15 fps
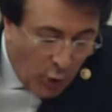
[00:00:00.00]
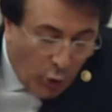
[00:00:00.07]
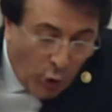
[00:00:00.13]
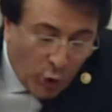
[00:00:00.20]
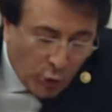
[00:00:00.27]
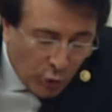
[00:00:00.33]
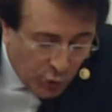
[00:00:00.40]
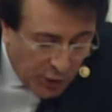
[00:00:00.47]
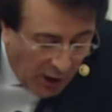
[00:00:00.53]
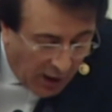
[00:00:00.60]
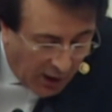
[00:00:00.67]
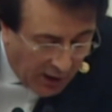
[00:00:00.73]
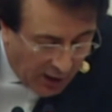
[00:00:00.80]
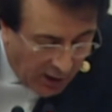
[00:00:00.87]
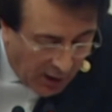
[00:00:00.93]
önünde
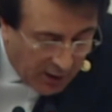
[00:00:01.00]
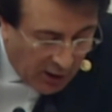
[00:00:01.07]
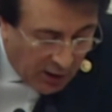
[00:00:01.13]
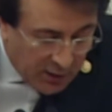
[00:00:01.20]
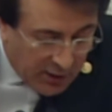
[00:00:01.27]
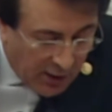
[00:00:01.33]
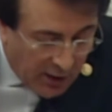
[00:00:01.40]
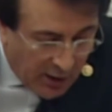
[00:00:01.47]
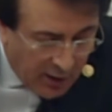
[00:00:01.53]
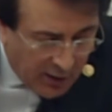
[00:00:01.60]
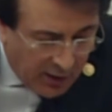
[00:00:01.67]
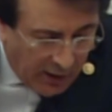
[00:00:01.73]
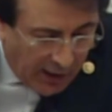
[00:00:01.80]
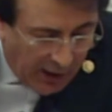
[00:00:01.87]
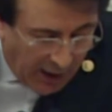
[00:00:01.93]
ayağa
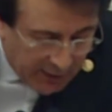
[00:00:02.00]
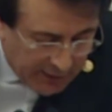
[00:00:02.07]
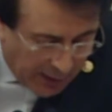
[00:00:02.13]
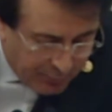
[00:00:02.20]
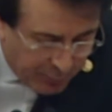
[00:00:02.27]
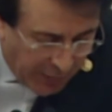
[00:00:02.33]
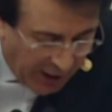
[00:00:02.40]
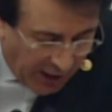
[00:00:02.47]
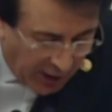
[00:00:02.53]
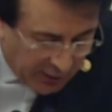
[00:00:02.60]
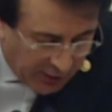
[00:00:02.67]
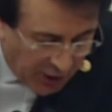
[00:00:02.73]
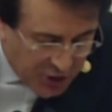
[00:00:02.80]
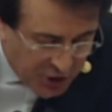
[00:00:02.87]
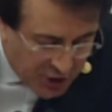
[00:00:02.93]
kalkarak edeple
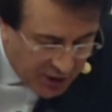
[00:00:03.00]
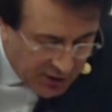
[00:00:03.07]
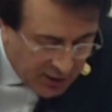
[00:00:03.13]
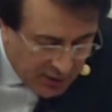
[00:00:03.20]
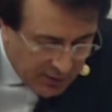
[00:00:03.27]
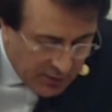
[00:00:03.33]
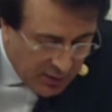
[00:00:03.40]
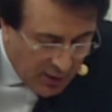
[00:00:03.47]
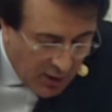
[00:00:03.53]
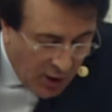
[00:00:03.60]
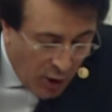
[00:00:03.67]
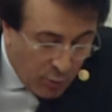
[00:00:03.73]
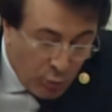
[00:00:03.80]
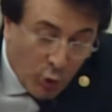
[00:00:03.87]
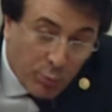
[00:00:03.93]
yaklaştığı
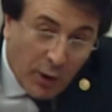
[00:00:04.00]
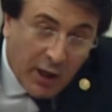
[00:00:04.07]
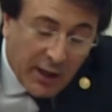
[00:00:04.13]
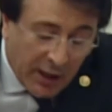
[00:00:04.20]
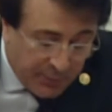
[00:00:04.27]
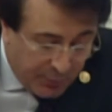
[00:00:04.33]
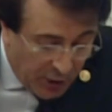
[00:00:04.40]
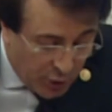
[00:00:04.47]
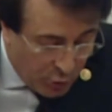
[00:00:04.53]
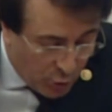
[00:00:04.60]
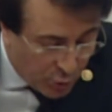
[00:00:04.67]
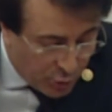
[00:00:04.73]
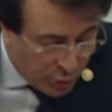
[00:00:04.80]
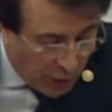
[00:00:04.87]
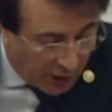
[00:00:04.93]
mübarek bir
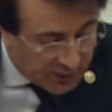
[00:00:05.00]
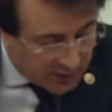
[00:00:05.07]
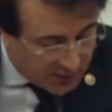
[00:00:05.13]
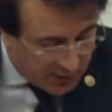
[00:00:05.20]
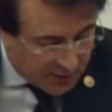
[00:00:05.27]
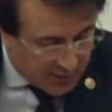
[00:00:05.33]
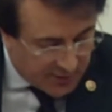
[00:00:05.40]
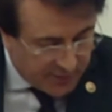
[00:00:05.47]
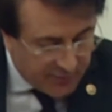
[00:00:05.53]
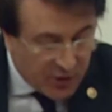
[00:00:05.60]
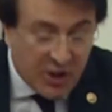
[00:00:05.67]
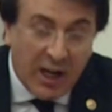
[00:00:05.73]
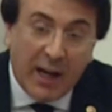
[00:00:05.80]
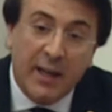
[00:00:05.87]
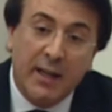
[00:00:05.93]
yurdun adıdır.
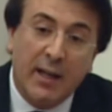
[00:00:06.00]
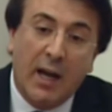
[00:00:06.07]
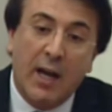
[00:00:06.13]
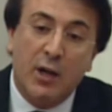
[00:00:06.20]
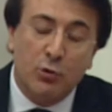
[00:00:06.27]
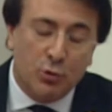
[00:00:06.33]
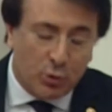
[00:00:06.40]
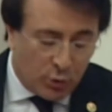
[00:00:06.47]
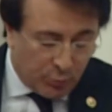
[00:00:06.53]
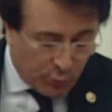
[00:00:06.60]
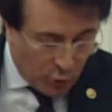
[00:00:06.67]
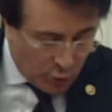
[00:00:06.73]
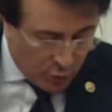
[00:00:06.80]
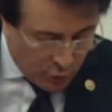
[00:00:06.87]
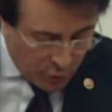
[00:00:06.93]
Şehri
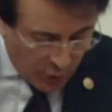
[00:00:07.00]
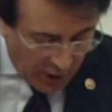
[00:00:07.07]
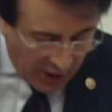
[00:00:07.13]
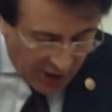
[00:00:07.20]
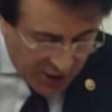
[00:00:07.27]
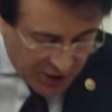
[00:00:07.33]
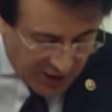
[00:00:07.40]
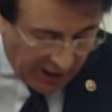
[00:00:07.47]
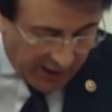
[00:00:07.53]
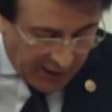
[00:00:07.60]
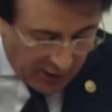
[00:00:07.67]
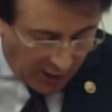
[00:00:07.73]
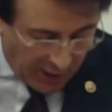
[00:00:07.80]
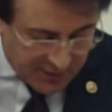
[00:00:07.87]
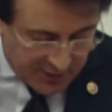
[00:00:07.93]
Erzurum'dur,
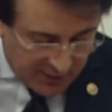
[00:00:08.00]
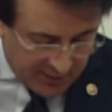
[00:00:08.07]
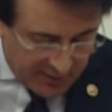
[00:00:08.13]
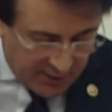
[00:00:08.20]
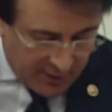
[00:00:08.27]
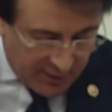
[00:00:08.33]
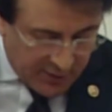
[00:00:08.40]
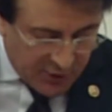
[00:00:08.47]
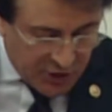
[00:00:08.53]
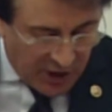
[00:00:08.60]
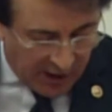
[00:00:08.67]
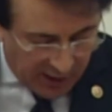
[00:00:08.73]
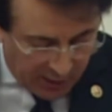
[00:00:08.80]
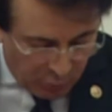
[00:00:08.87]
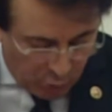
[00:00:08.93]
şehri azizdir,
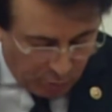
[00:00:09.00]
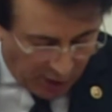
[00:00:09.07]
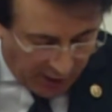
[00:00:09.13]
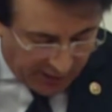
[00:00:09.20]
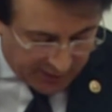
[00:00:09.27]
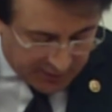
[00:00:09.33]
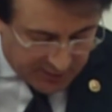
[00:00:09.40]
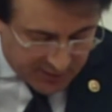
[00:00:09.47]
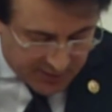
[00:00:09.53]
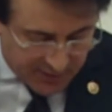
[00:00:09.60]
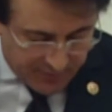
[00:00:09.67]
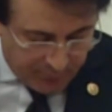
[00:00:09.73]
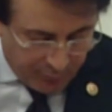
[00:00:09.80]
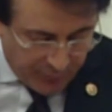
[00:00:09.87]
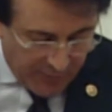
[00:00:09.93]
şehri mübarektir.
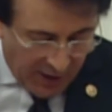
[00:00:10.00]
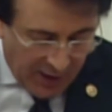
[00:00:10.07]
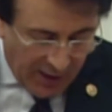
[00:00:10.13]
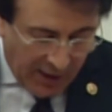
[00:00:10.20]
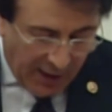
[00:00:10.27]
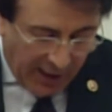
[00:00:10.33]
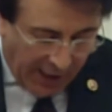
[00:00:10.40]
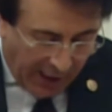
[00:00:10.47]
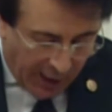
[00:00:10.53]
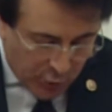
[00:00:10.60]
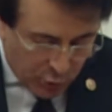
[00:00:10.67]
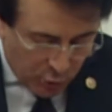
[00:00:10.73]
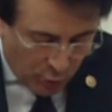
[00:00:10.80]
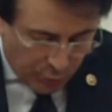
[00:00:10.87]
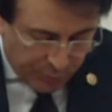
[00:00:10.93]

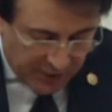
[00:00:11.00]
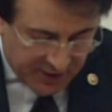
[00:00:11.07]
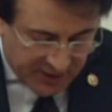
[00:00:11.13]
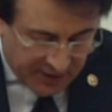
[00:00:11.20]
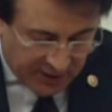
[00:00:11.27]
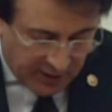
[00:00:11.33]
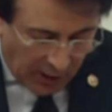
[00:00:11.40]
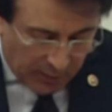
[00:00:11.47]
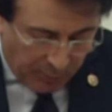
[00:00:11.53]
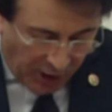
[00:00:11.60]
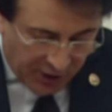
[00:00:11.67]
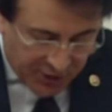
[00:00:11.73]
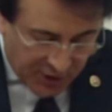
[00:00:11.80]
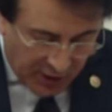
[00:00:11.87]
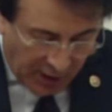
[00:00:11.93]
Erzurum İstiklal
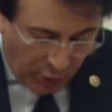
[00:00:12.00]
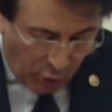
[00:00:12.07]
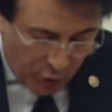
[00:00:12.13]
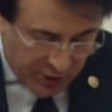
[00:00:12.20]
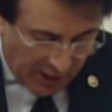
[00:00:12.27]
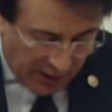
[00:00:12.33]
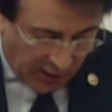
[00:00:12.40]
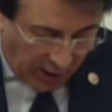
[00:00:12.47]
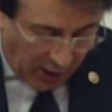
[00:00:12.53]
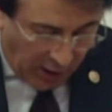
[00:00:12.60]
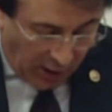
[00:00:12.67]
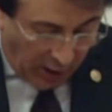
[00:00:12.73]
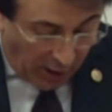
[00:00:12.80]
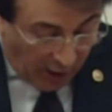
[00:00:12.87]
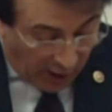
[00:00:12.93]
Marşı'na özel
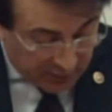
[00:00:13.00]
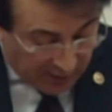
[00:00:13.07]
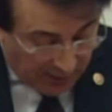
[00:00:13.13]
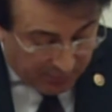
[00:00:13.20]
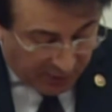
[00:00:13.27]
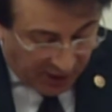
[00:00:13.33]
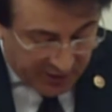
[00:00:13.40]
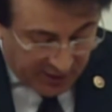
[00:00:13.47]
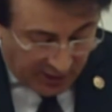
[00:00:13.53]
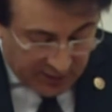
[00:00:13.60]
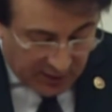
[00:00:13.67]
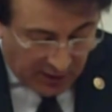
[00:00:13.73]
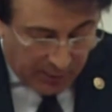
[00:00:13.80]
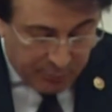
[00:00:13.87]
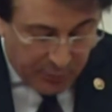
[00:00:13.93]
anlam
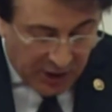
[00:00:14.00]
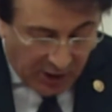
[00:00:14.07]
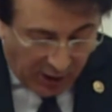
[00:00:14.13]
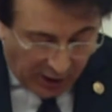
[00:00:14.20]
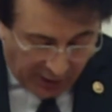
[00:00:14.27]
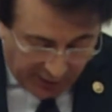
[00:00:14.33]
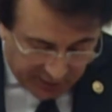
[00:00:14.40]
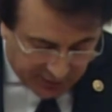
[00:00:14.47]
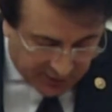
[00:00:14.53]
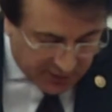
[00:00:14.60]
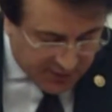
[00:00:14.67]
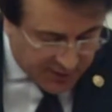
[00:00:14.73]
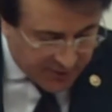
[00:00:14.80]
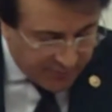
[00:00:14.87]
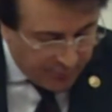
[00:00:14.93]
kazandıran bir
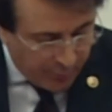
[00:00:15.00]
ahenktir.